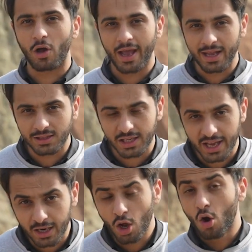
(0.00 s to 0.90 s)
तो हेल्थ
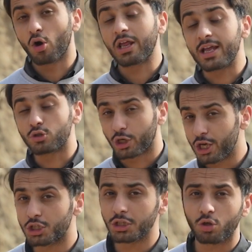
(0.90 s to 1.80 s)
केयर और
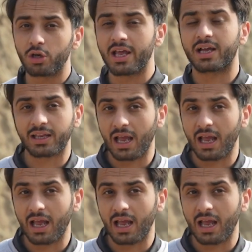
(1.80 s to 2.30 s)
एजुकेशन को लेकर